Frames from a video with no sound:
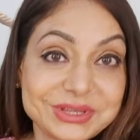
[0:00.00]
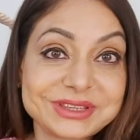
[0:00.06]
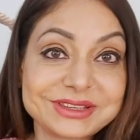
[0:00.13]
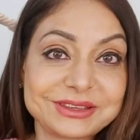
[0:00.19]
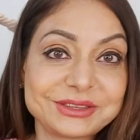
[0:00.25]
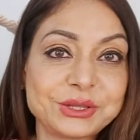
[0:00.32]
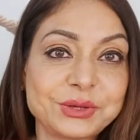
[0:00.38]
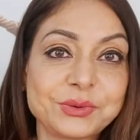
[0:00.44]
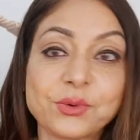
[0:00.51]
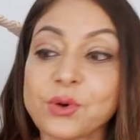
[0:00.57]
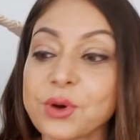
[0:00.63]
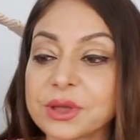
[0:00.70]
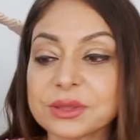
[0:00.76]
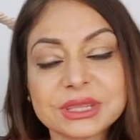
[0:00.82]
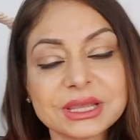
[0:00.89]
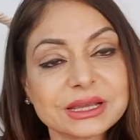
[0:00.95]
सकती हूँ
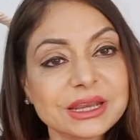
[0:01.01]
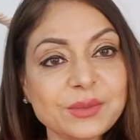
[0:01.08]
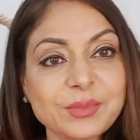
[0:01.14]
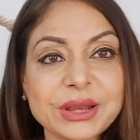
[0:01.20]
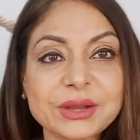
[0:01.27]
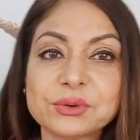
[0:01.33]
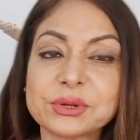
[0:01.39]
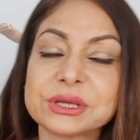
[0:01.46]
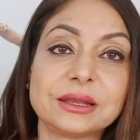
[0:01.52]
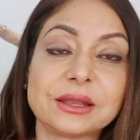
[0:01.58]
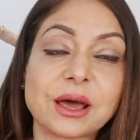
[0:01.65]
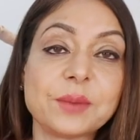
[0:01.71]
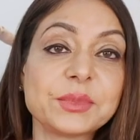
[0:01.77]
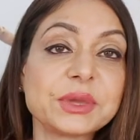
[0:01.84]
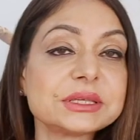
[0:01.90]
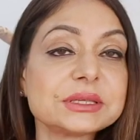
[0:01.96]
तकरीबन उनके
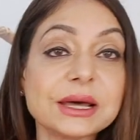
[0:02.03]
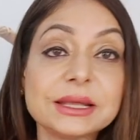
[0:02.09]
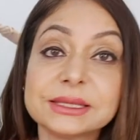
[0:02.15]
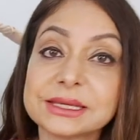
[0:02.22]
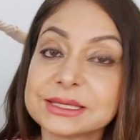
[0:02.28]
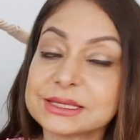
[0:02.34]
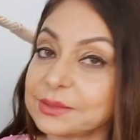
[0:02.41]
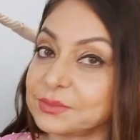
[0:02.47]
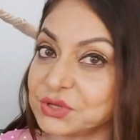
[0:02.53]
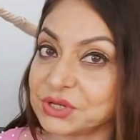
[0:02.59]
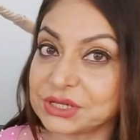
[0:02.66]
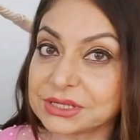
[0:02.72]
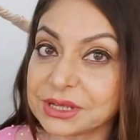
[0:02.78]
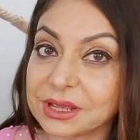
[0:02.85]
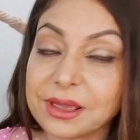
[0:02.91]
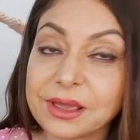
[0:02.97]
नाम के साथ ये सब
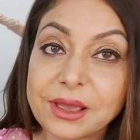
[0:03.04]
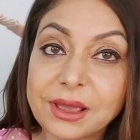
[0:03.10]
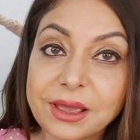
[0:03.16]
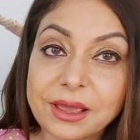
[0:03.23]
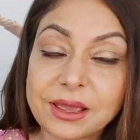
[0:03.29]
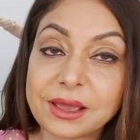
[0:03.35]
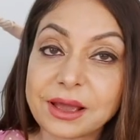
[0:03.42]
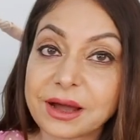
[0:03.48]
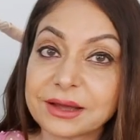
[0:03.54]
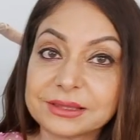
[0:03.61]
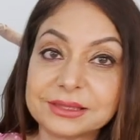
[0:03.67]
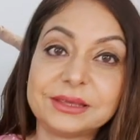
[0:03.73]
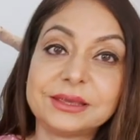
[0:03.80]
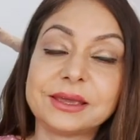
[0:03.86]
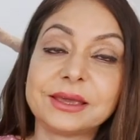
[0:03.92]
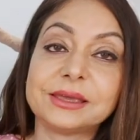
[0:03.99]
चीज़ें
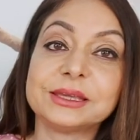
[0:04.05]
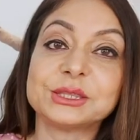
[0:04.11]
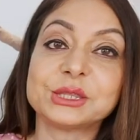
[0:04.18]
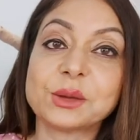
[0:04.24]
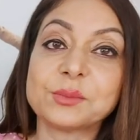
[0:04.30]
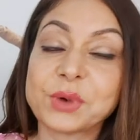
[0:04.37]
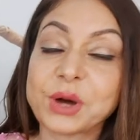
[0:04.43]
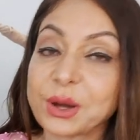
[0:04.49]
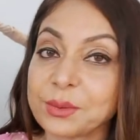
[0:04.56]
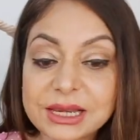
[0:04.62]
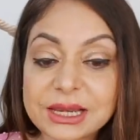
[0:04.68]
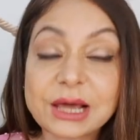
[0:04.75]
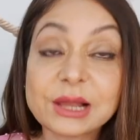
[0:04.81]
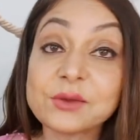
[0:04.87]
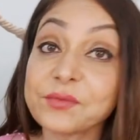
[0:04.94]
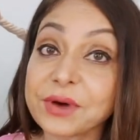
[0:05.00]
आती हैं ये तमाम
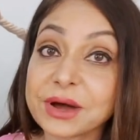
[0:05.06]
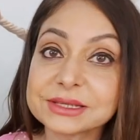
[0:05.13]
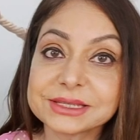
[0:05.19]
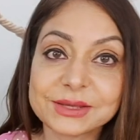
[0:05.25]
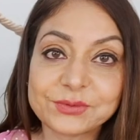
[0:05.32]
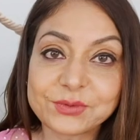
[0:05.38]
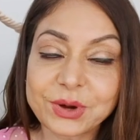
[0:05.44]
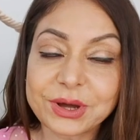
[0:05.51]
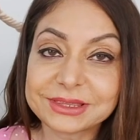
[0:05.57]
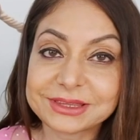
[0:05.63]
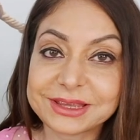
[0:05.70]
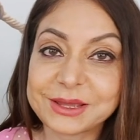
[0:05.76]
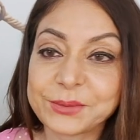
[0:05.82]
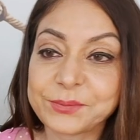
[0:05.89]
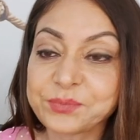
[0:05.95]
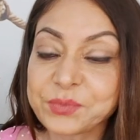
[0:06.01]
अल्फाज हैं वो आते
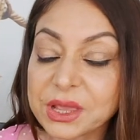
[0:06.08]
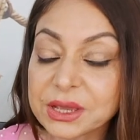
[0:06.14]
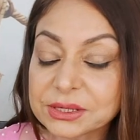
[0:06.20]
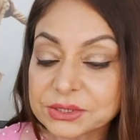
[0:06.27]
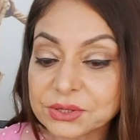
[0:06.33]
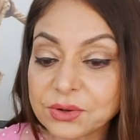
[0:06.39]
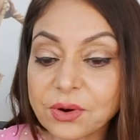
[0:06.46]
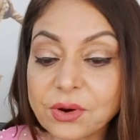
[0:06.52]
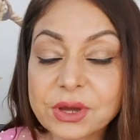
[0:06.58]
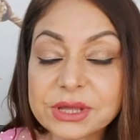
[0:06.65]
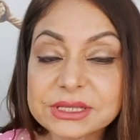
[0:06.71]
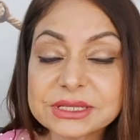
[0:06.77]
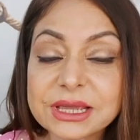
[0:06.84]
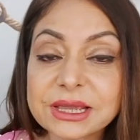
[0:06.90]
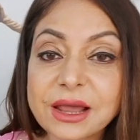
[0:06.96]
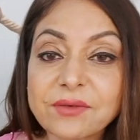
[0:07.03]
हैं सो so,
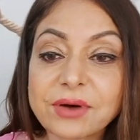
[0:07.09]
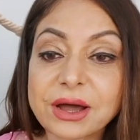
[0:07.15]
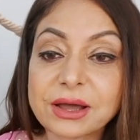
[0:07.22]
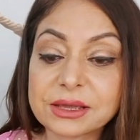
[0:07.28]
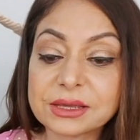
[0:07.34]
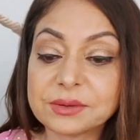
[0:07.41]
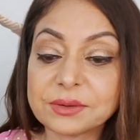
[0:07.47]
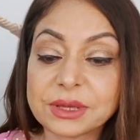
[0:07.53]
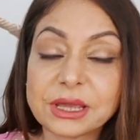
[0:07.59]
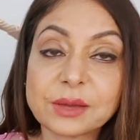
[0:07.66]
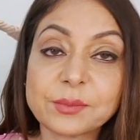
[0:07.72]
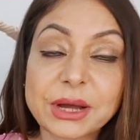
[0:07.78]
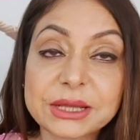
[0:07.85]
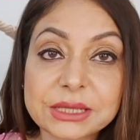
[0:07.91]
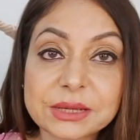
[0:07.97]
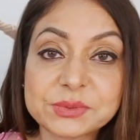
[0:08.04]
इसके अलावा एक
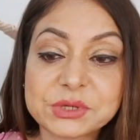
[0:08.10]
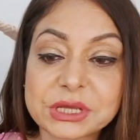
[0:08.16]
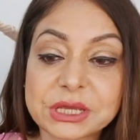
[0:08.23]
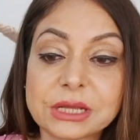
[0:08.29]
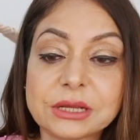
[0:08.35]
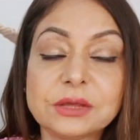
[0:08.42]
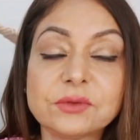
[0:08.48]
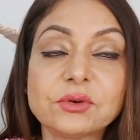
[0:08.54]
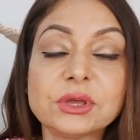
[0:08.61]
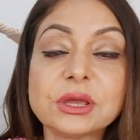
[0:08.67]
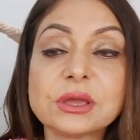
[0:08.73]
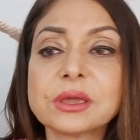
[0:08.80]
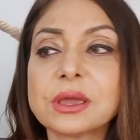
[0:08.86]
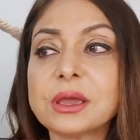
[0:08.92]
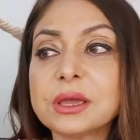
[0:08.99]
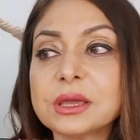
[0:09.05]
बात आपसे कहनी हुई है
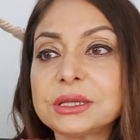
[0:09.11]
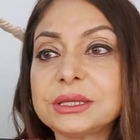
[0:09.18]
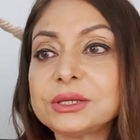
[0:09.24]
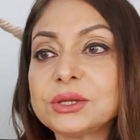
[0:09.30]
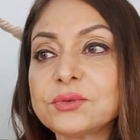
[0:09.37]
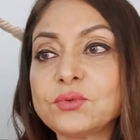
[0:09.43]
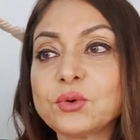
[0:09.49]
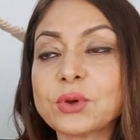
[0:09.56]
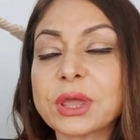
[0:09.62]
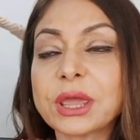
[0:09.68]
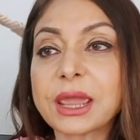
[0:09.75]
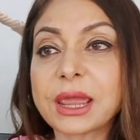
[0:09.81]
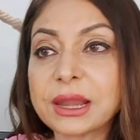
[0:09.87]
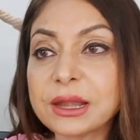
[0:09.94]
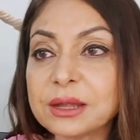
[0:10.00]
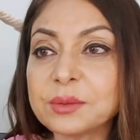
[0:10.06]
कि इंटरव्यू के
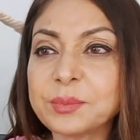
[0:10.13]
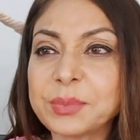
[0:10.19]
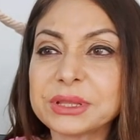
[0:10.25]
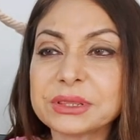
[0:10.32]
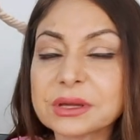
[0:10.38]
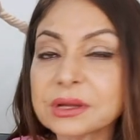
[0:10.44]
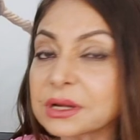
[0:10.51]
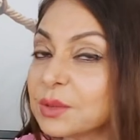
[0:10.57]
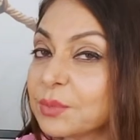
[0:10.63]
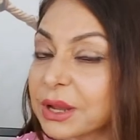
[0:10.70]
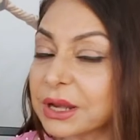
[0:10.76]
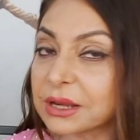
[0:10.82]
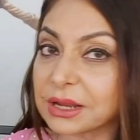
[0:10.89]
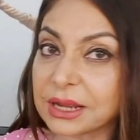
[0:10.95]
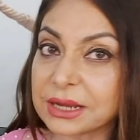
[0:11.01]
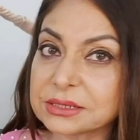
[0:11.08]
एंड पे
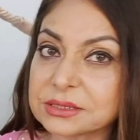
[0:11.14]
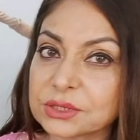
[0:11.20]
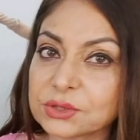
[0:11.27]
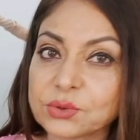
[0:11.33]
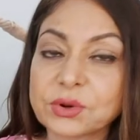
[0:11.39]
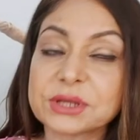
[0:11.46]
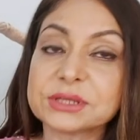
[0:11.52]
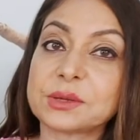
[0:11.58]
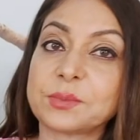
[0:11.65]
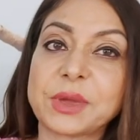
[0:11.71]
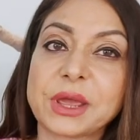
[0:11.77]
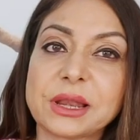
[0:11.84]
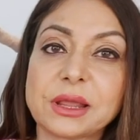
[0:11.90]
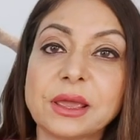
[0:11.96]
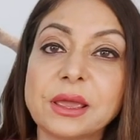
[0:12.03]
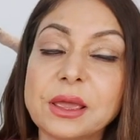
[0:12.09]
तकरीबन एंड से थोड़ा सा
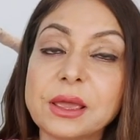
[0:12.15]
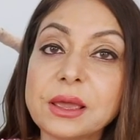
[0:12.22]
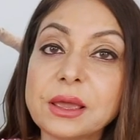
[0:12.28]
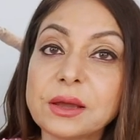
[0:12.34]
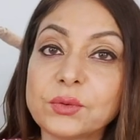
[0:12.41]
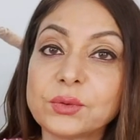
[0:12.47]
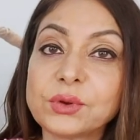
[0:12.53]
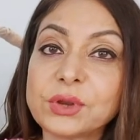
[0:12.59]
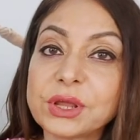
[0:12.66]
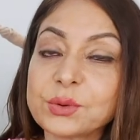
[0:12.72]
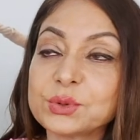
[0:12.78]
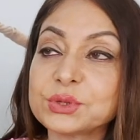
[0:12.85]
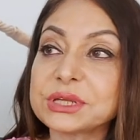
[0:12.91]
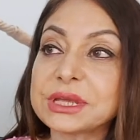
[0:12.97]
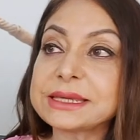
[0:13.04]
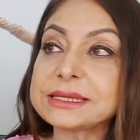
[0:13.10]
पहले उन्होंने
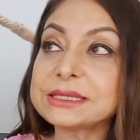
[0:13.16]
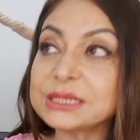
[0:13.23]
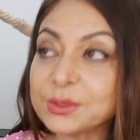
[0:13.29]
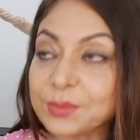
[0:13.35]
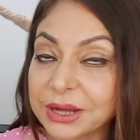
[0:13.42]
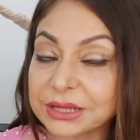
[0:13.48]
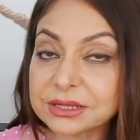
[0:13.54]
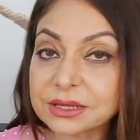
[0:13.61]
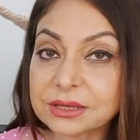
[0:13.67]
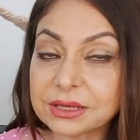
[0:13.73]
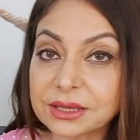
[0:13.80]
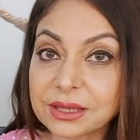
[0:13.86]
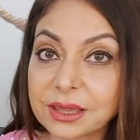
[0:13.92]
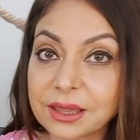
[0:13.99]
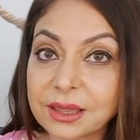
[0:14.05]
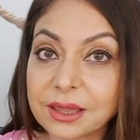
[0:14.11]
कुछ ऐसी बातें की
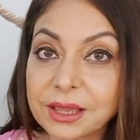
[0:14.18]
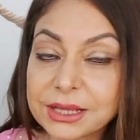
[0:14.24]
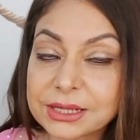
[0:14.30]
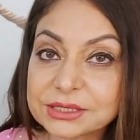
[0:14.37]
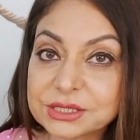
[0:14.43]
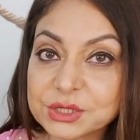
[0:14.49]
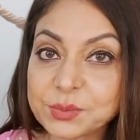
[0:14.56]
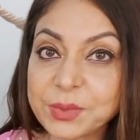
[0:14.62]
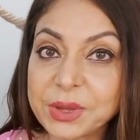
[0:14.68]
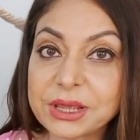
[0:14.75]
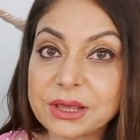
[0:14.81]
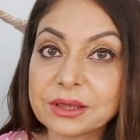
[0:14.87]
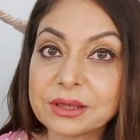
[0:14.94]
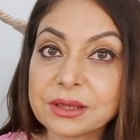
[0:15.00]
हैं जिसमें